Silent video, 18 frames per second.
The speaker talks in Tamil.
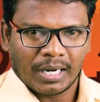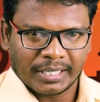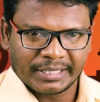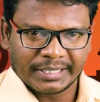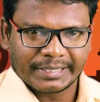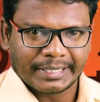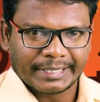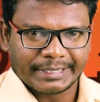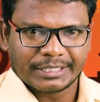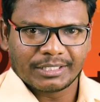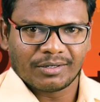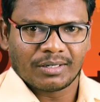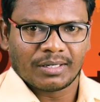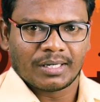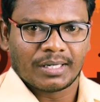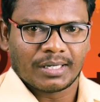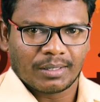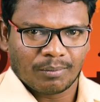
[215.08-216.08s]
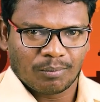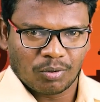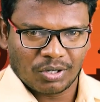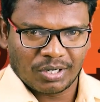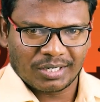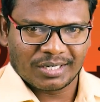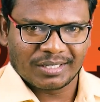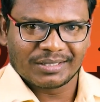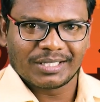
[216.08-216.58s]
அதுக்கடுத்த
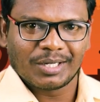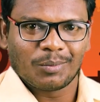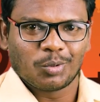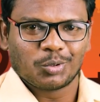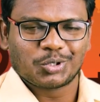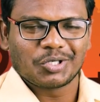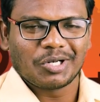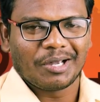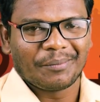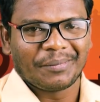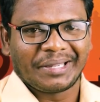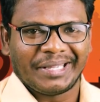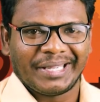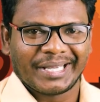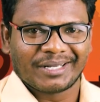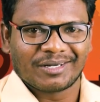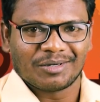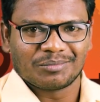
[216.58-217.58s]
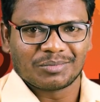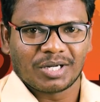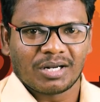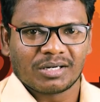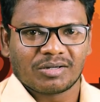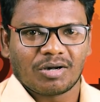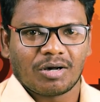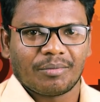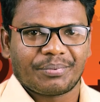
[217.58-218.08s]
போராட்டம் தான் ஒத்துழாமை இயக்கம்
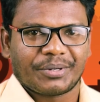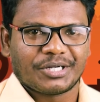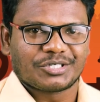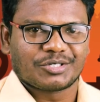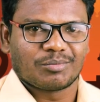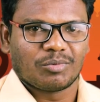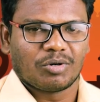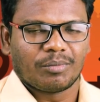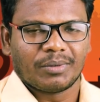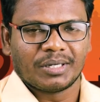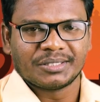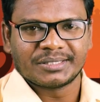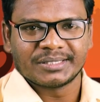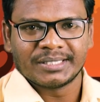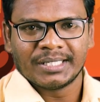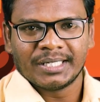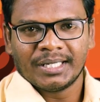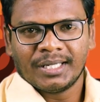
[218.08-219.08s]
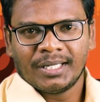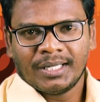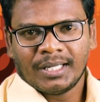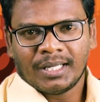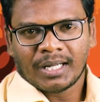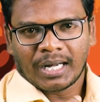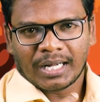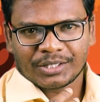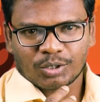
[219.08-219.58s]
நான் காப்பரேஷன் மூமெண்ட்
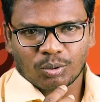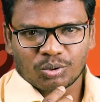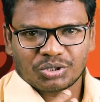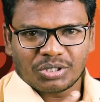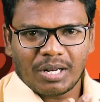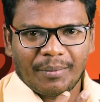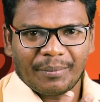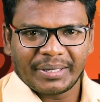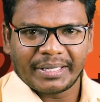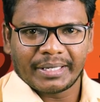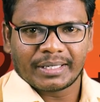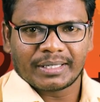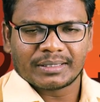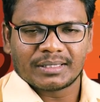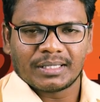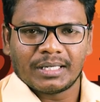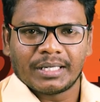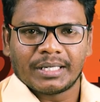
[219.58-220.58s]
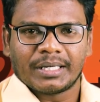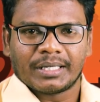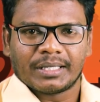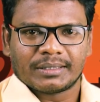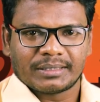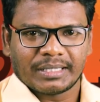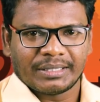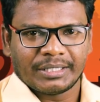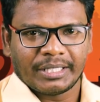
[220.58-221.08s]
அந்த ஒத்துழாமை இயக்கத்தில்
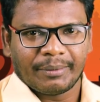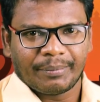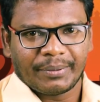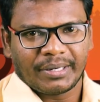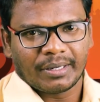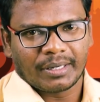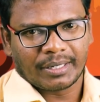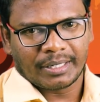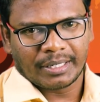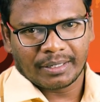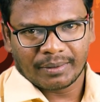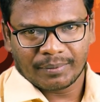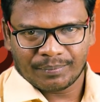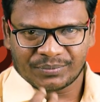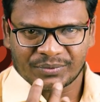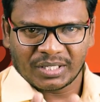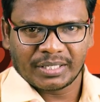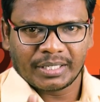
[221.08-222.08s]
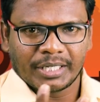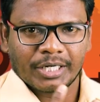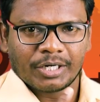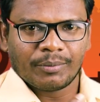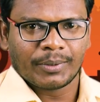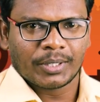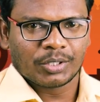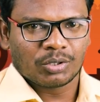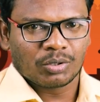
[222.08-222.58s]
தந்தை பெரியார் தன்னை
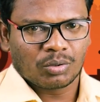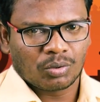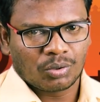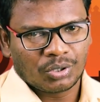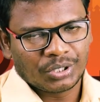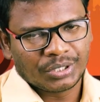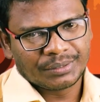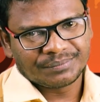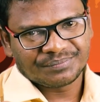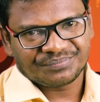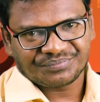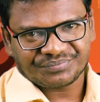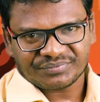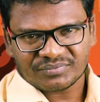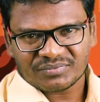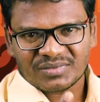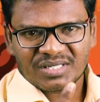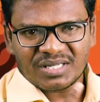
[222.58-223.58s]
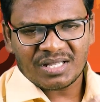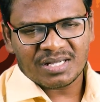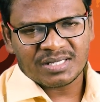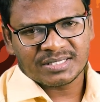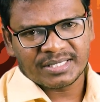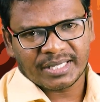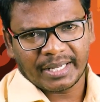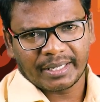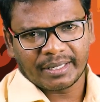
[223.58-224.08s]
ஈடுபடுத்தி கொண்டு
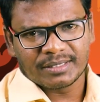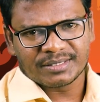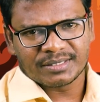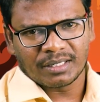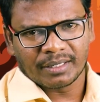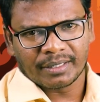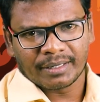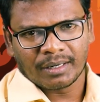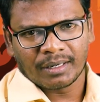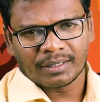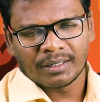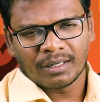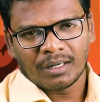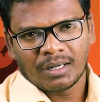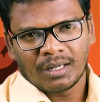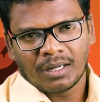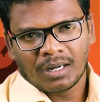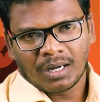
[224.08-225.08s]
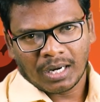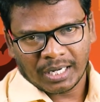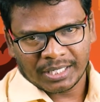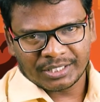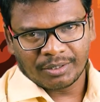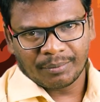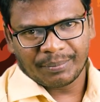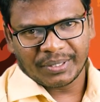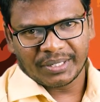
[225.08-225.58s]
சிறைக்கு செல்கிறார்
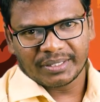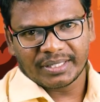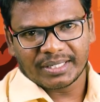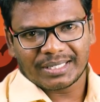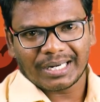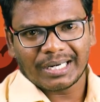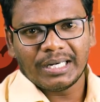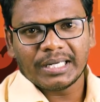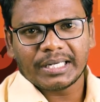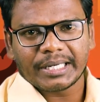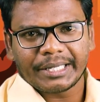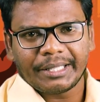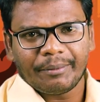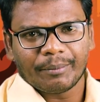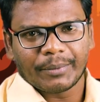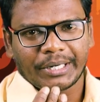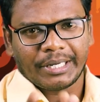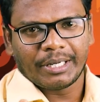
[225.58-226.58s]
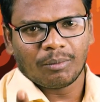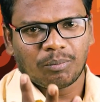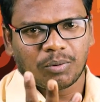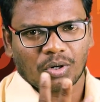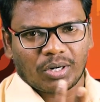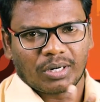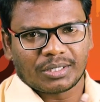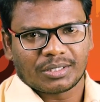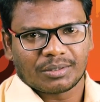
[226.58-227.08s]
அதன் பிறகு கள்ளுக்கடை மறியல்
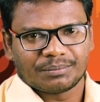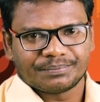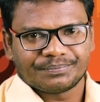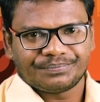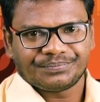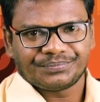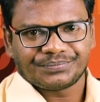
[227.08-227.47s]
போராட்டம்